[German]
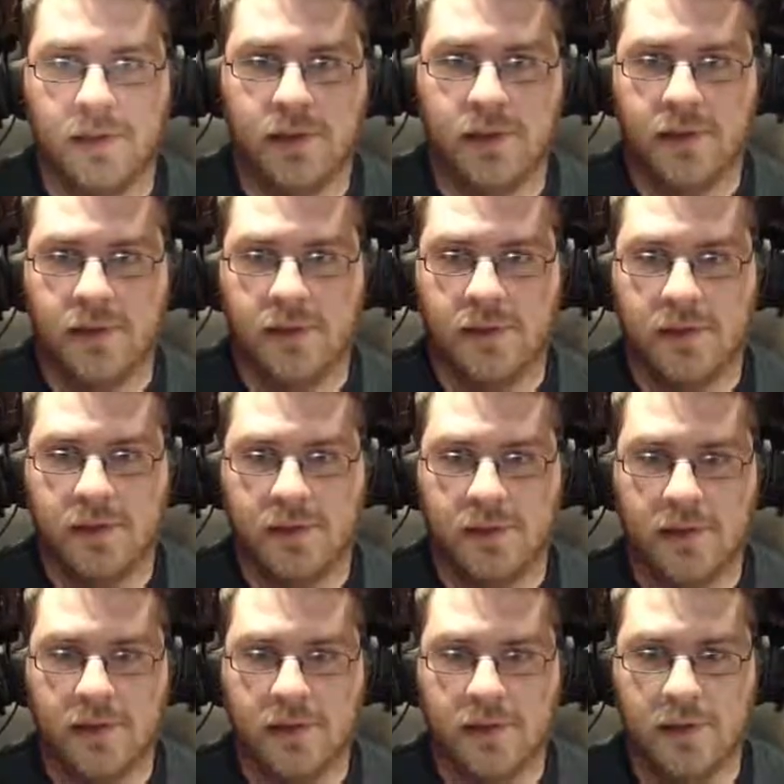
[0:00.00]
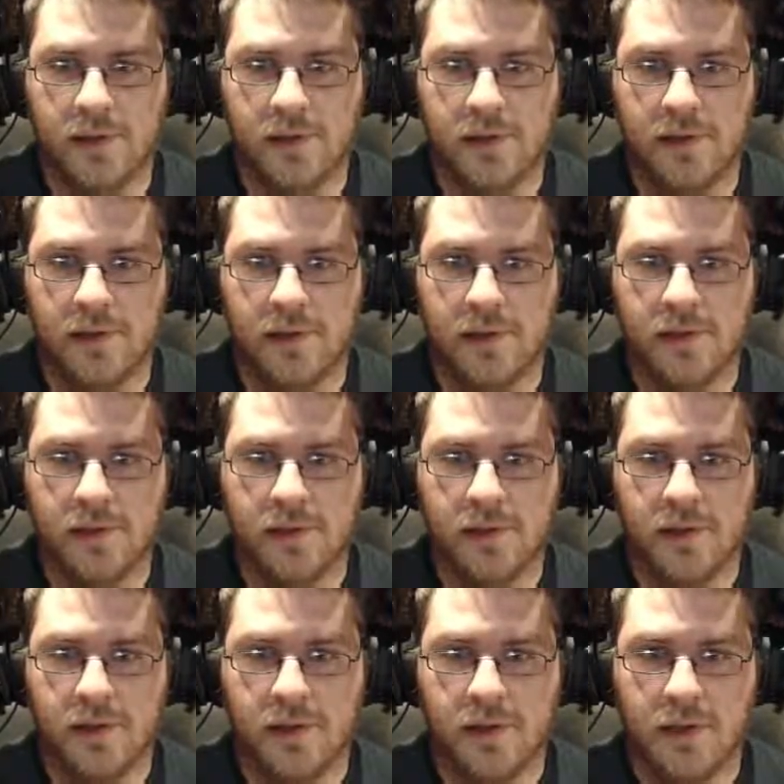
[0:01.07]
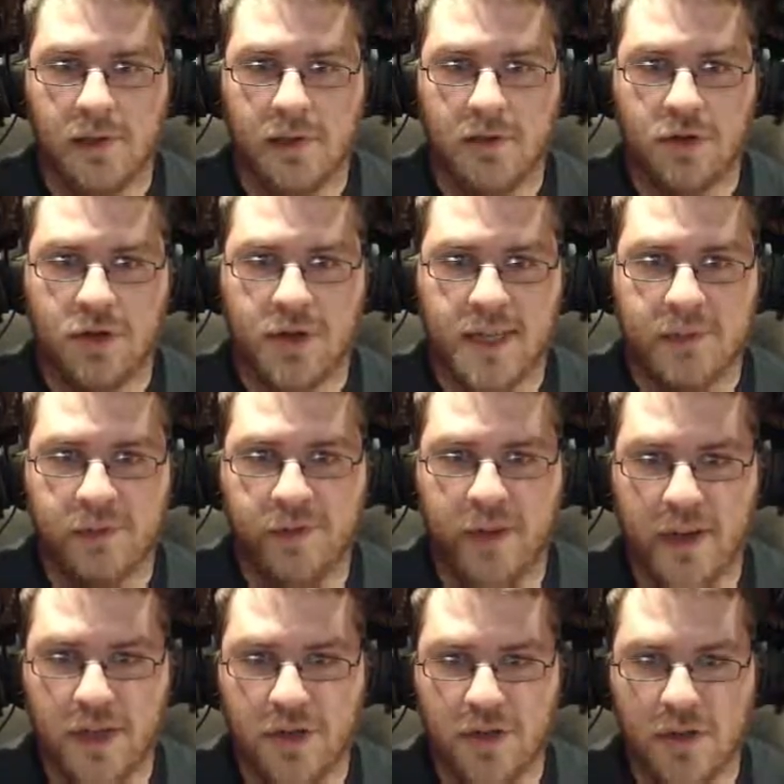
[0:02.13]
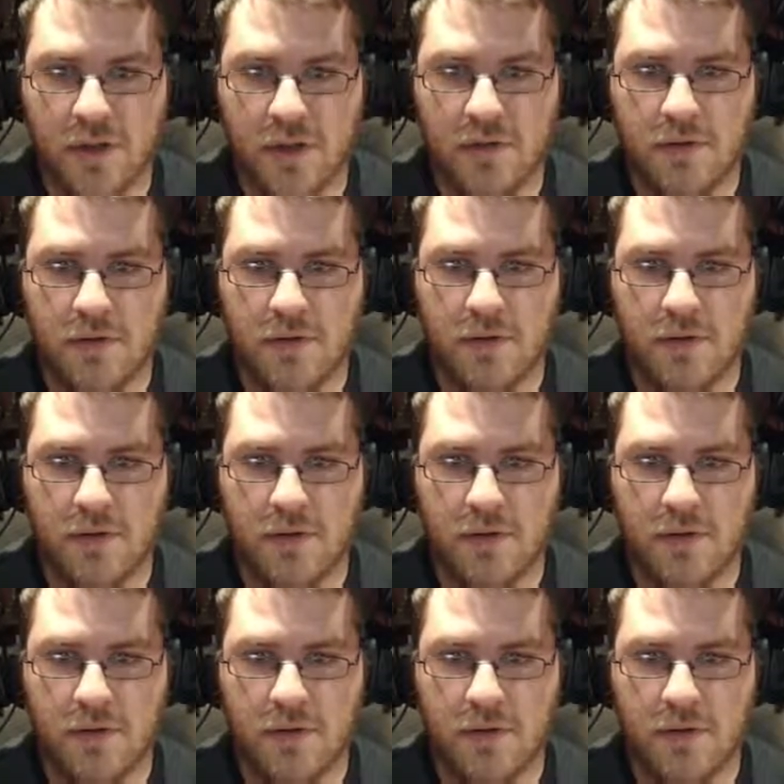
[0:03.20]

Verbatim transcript: Brücke. Ja, ich. Oh, scheiße. Ich kann gleich mal was gucken. Oh.